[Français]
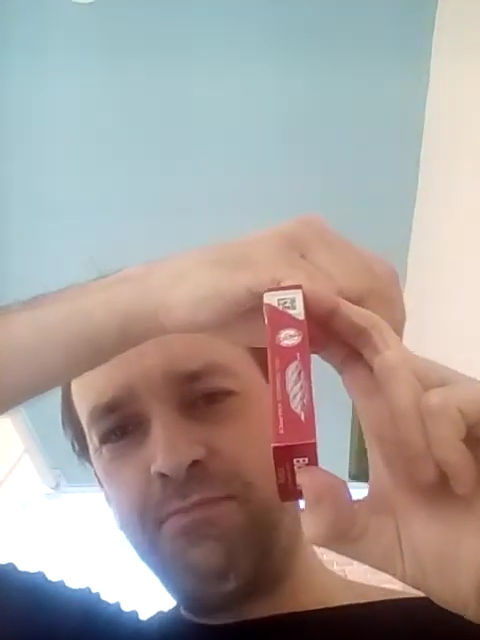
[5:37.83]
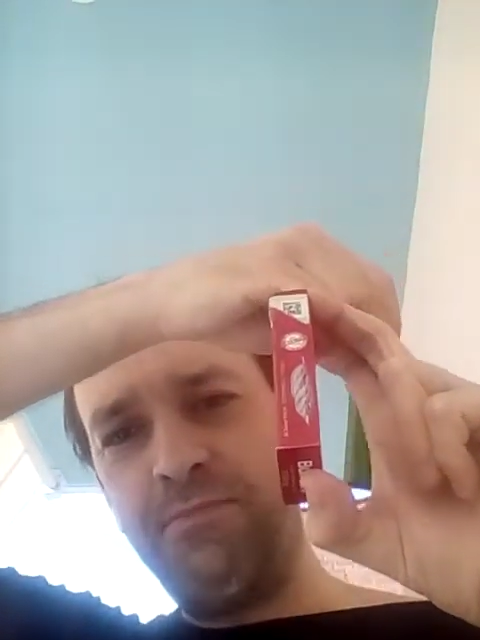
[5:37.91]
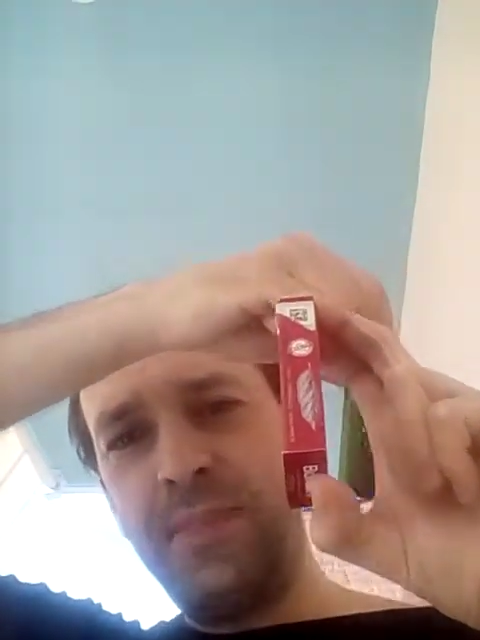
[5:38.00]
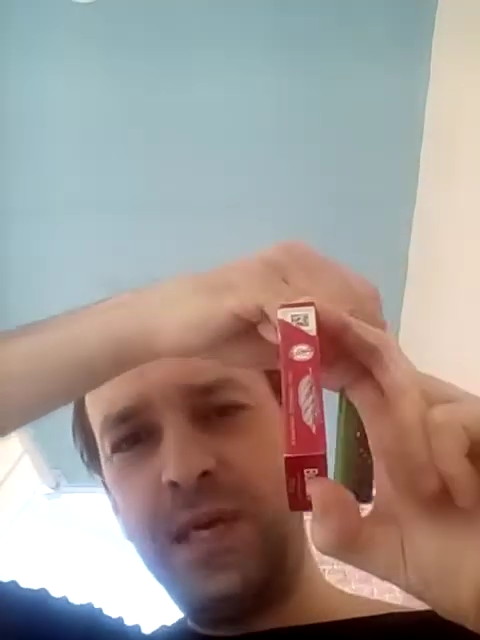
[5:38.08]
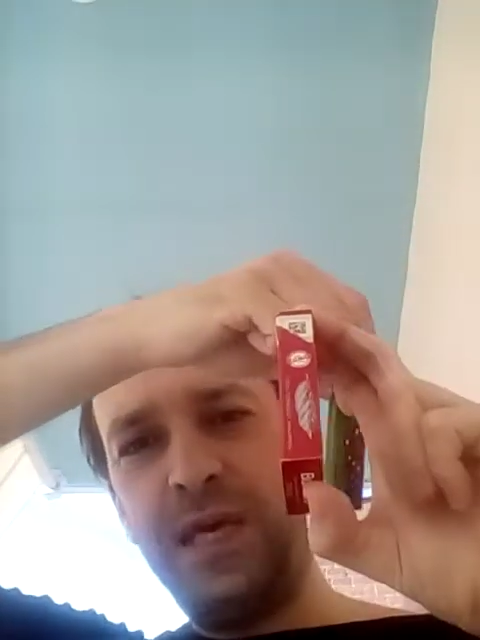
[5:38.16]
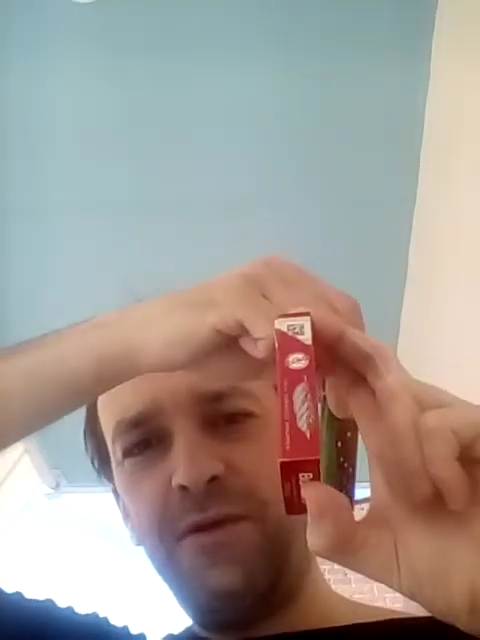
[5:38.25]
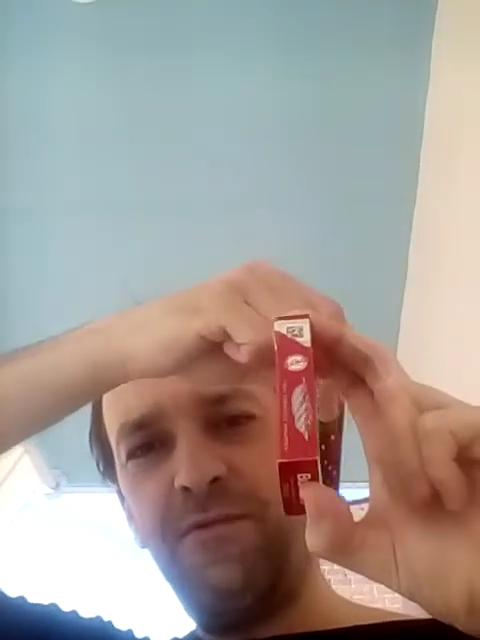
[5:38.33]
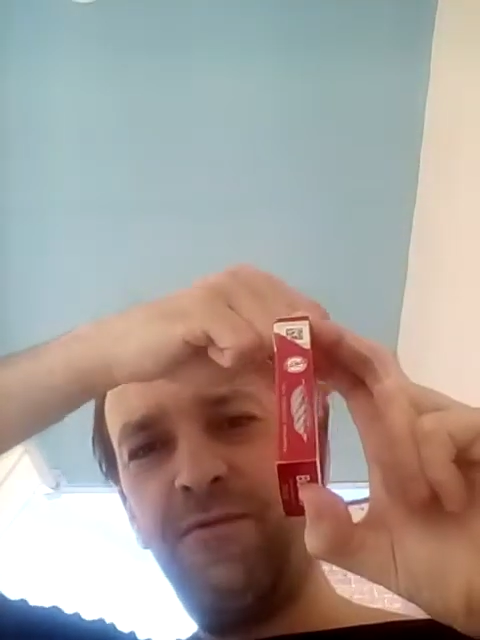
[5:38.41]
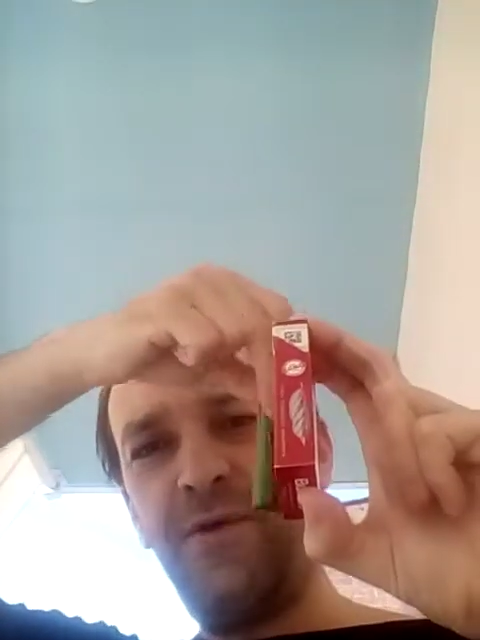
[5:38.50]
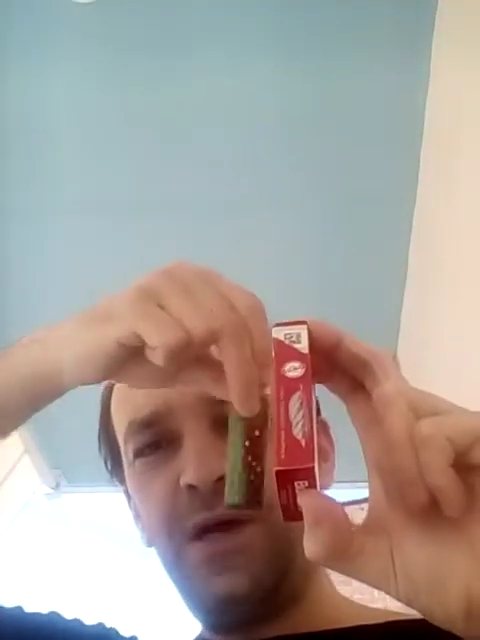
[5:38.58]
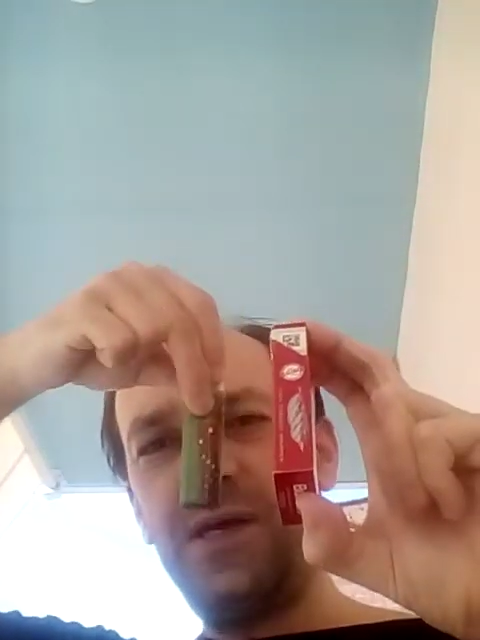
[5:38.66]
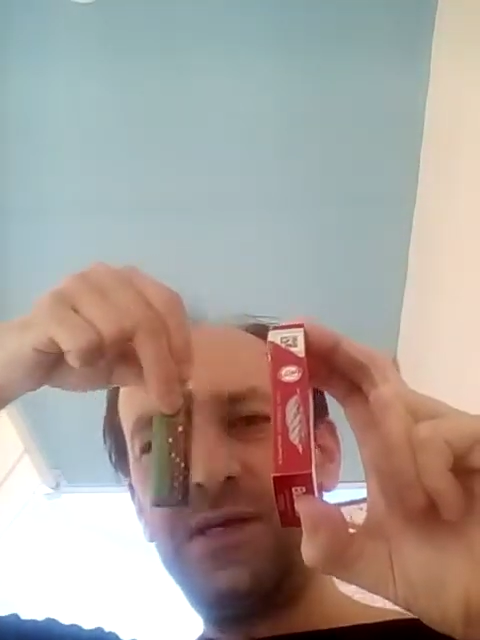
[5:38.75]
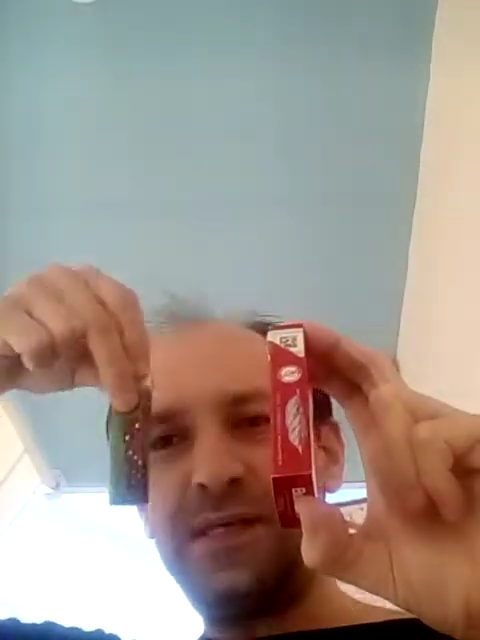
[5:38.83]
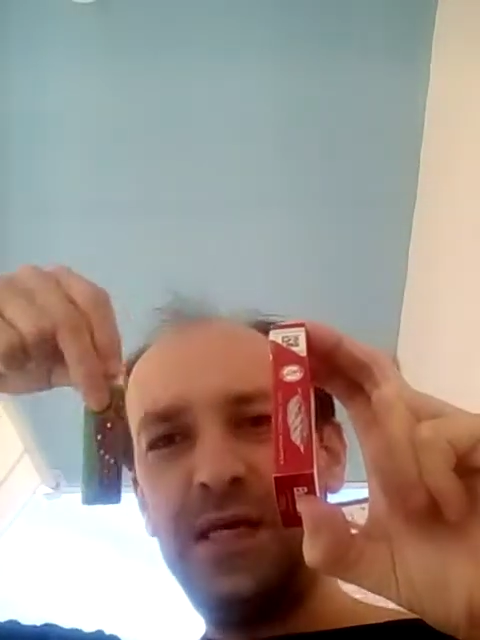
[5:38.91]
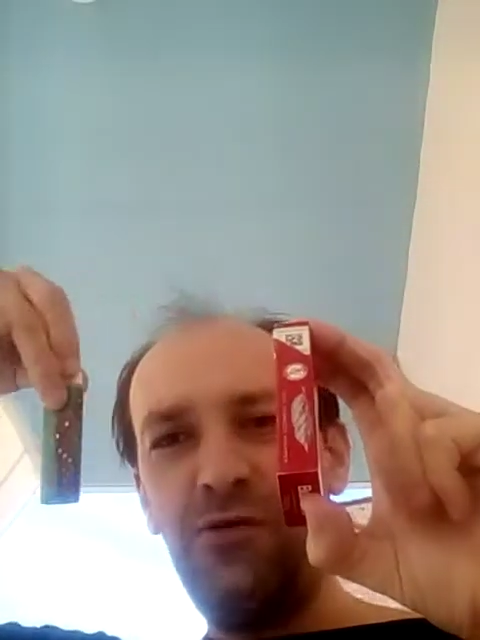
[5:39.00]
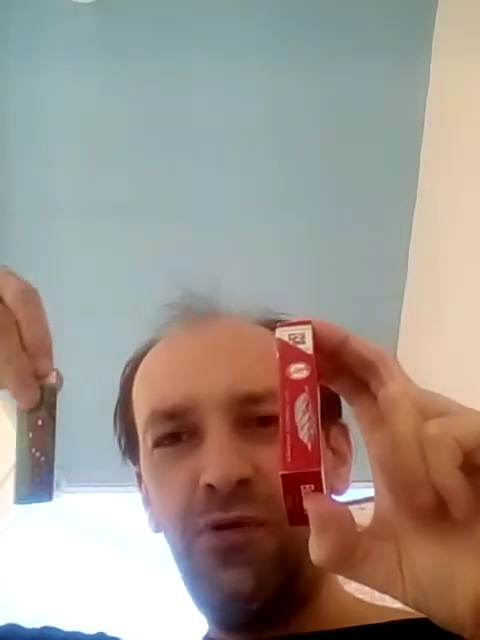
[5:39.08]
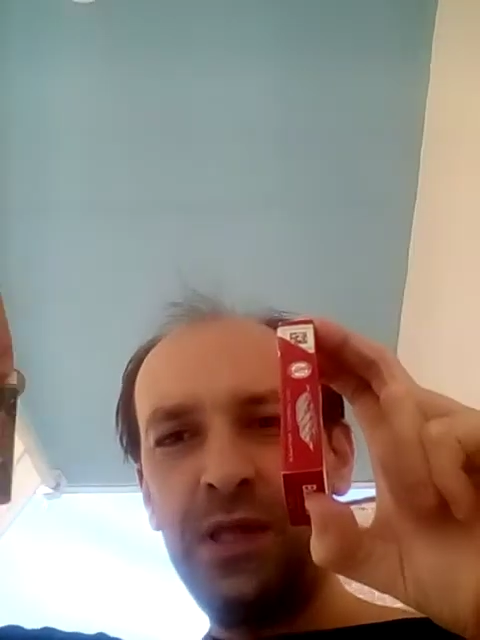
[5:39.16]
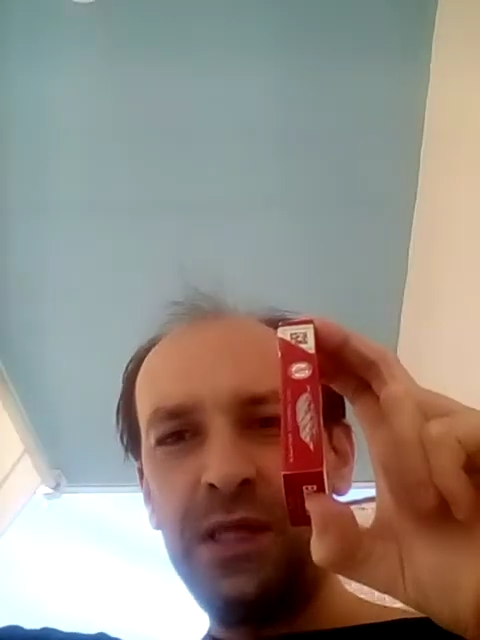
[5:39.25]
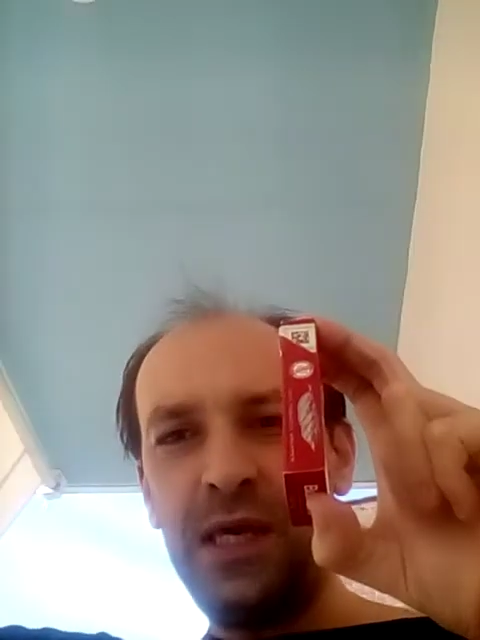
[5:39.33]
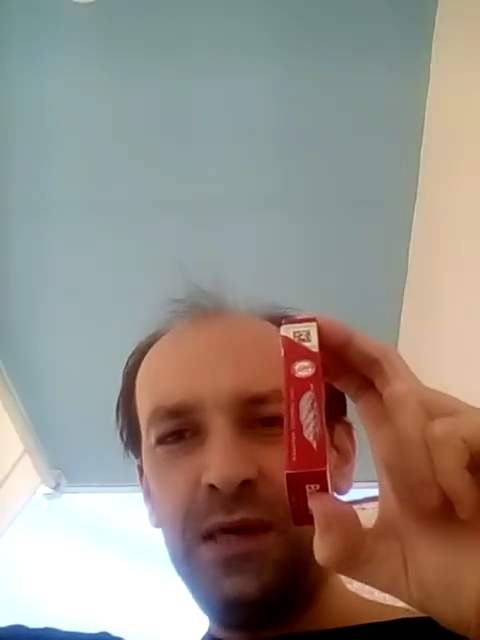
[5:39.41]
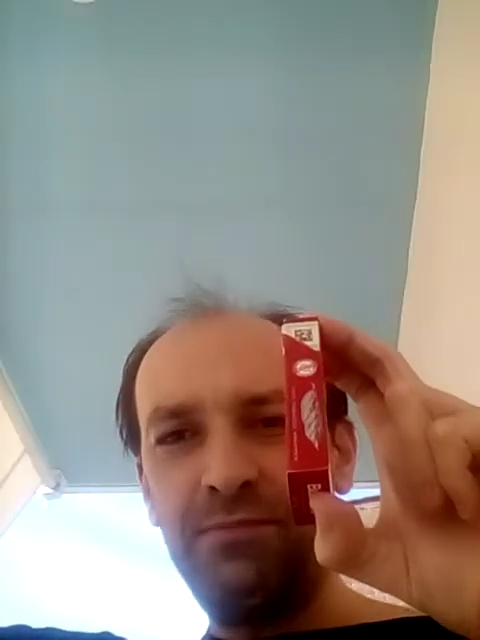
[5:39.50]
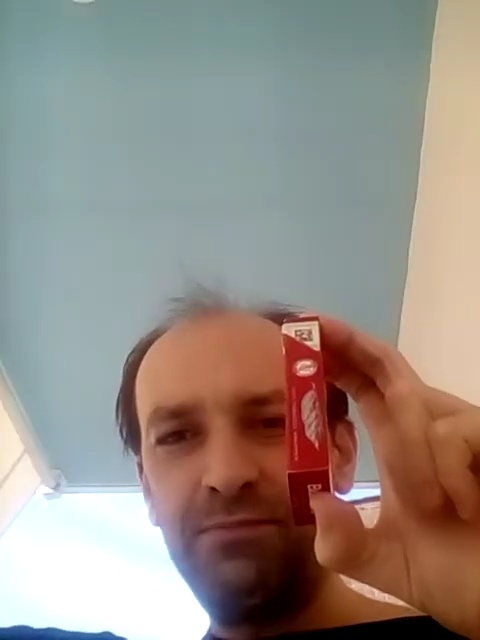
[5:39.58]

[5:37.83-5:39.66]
mais va s'éloigner.